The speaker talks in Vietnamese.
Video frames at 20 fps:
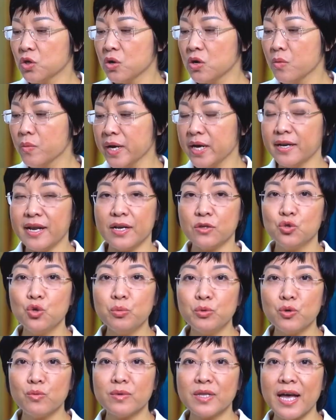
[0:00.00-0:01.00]
do công nghệ hiện đại
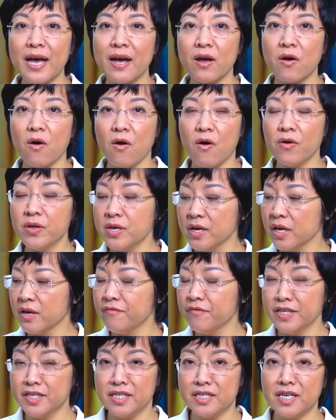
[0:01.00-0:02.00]
giúp chúng ta có những
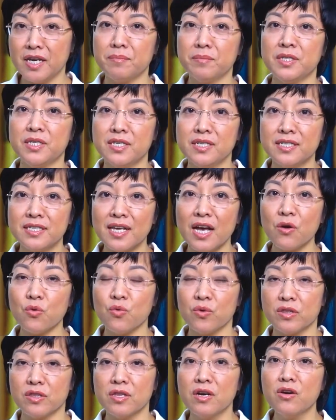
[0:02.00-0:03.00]
cái phần trăm chính xác
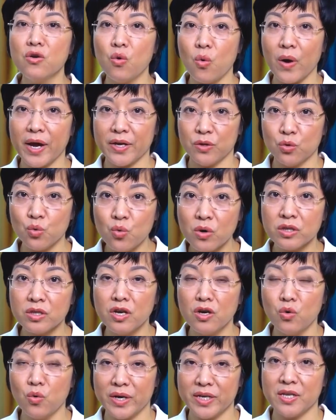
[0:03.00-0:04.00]
của từng loại thuốc,
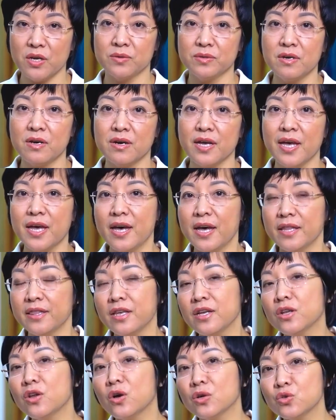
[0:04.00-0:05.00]
từng loại thảo dược,
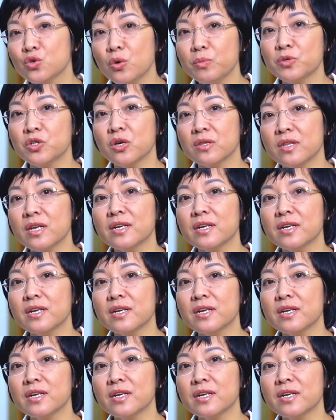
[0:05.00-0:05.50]
thì nó giúp cho